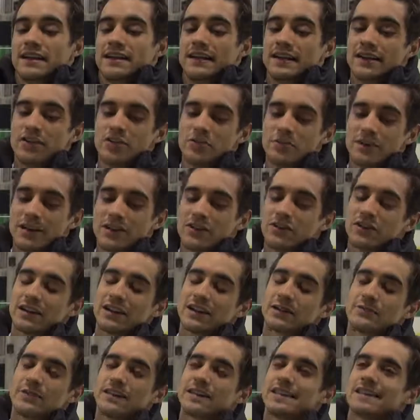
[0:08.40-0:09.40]
Tengo miedo que
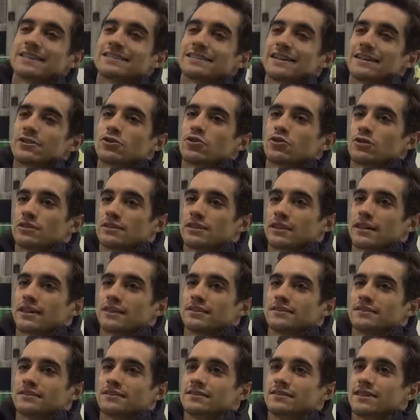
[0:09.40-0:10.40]
la vida sea corta.
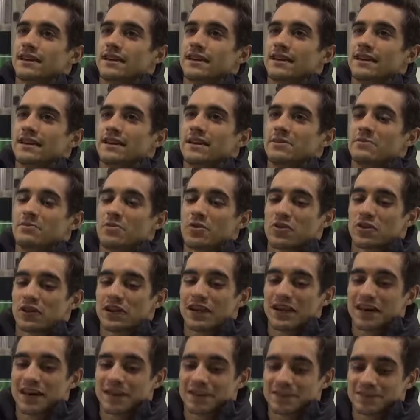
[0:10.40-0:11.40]
Eh, ¿Por
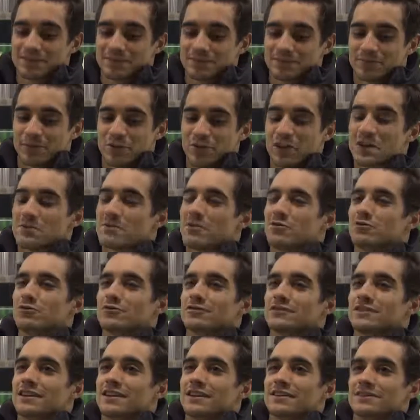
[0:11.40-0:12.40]
qué? Porque me
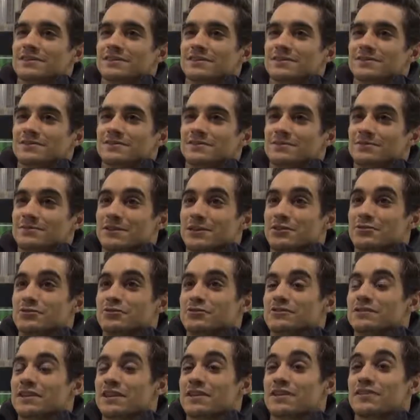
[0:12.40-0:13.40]
gusta. Me
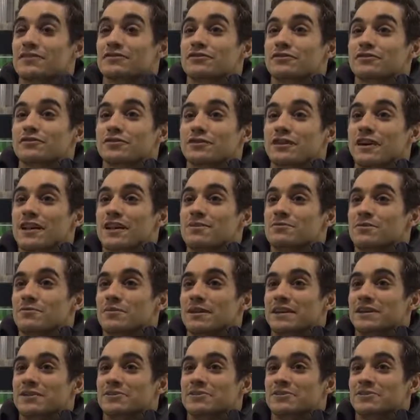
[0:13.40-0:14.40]
gusta y disfruto cada
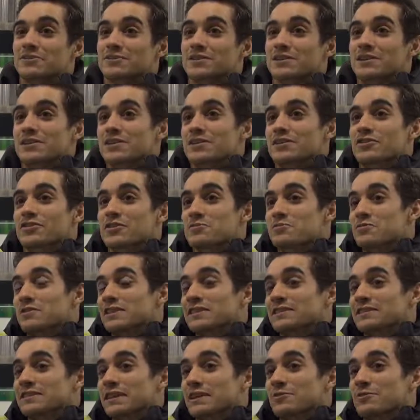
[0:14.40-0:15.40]
momento. No
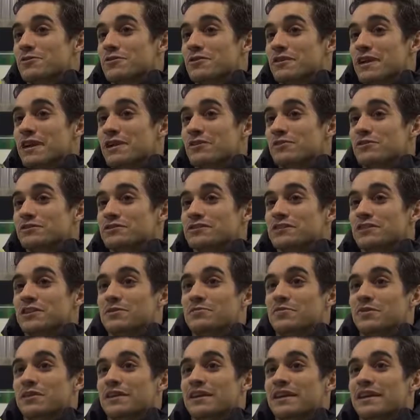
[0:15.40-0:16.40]
porque sea bueno en algo,
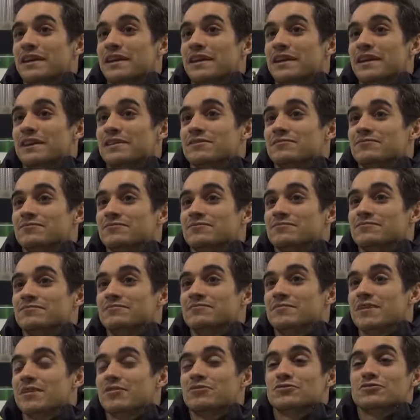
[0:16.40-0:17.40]
sino porque
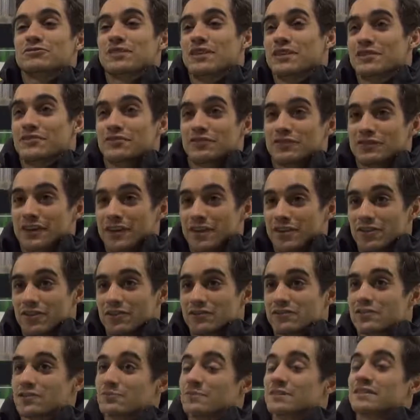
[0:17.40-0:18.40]
me gusta
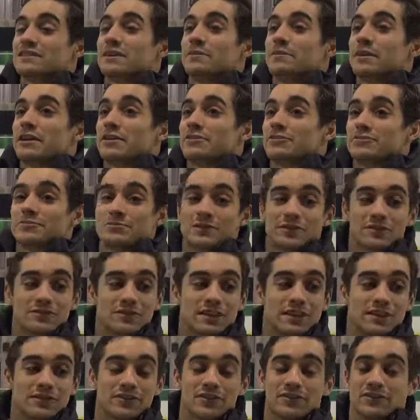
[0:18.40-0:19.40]
disfrutarlo con mis amigos, me
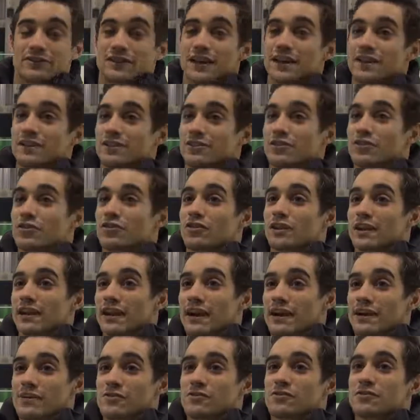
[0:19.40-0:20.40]
gusta disfrutar con lo que
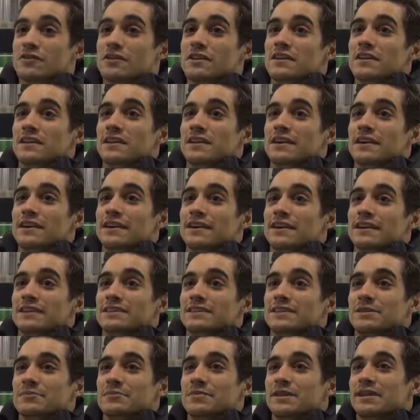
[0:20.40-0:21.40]
hago. Eh,
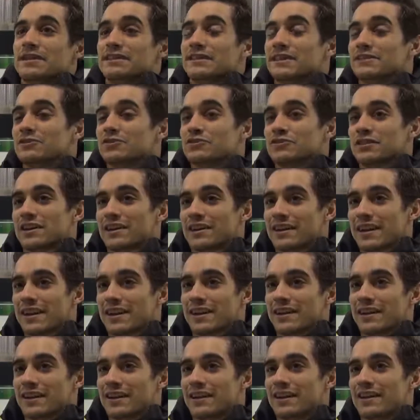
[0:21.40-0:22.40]
siempre intento
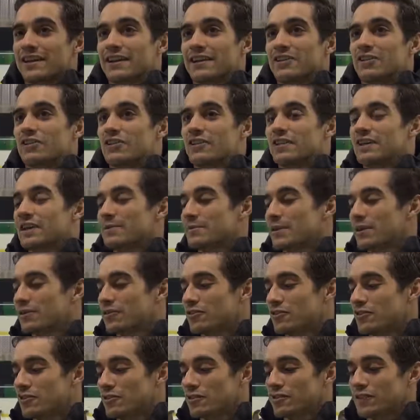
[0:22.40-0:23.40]
sacar el, la
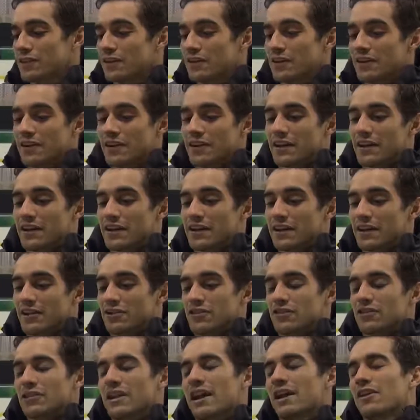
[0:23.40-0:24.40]
mejor,
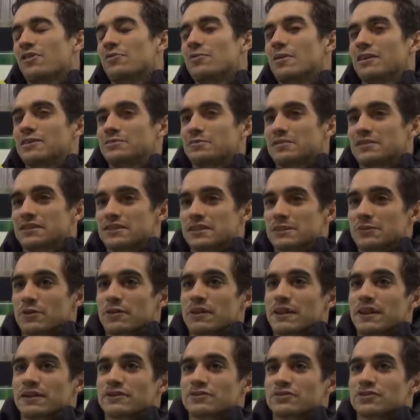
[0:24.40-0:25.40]
el, algo más positivo
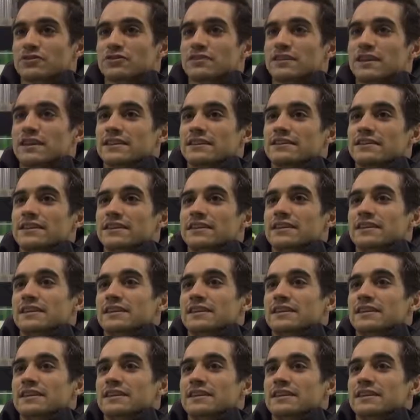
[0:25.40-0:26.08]
de las cosas.